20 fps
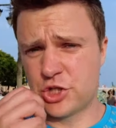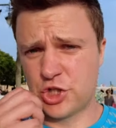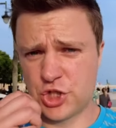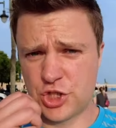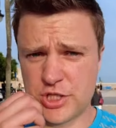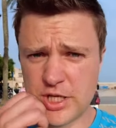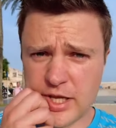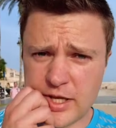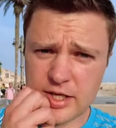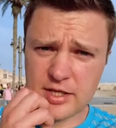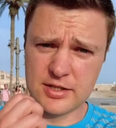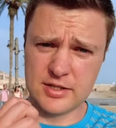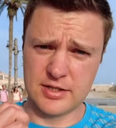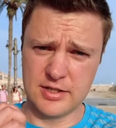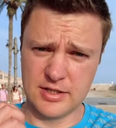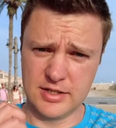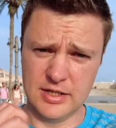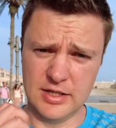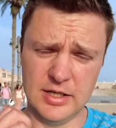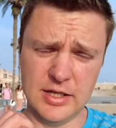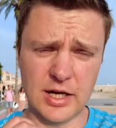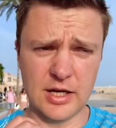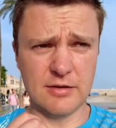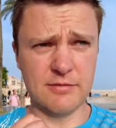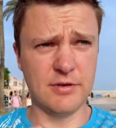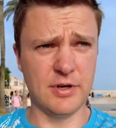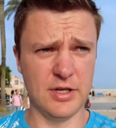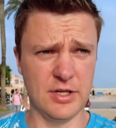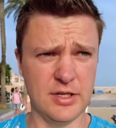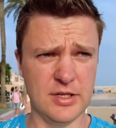
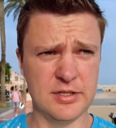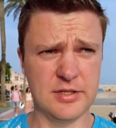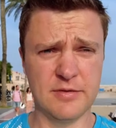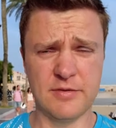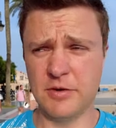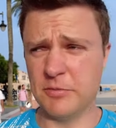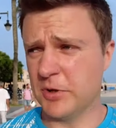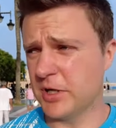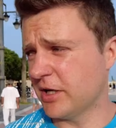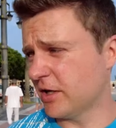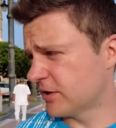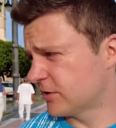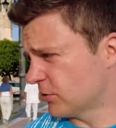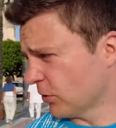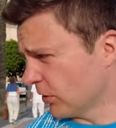stinklangweilig. Wenn man nach